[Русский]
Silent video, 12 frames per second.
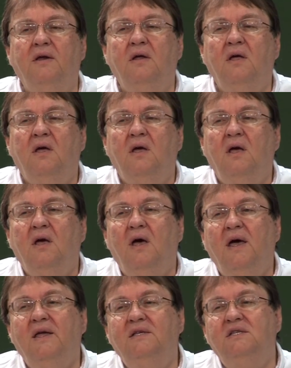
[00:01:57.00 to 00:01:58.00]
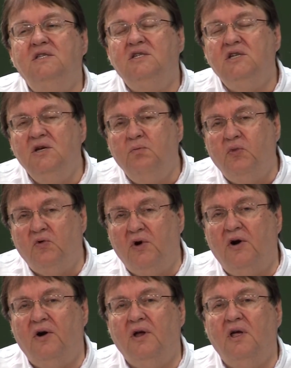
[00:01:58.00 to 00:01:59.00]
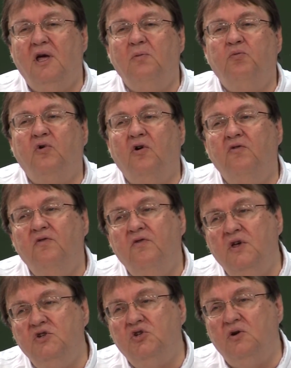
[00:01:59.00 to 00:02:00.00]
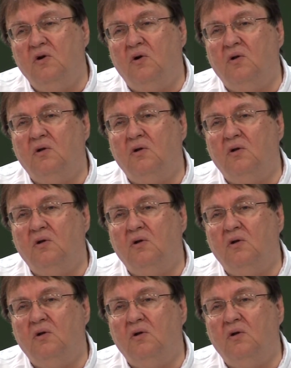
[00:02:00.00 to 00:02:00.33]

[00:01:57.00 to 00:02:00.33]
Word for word: для того, чтобы понести жертву милостивления за них.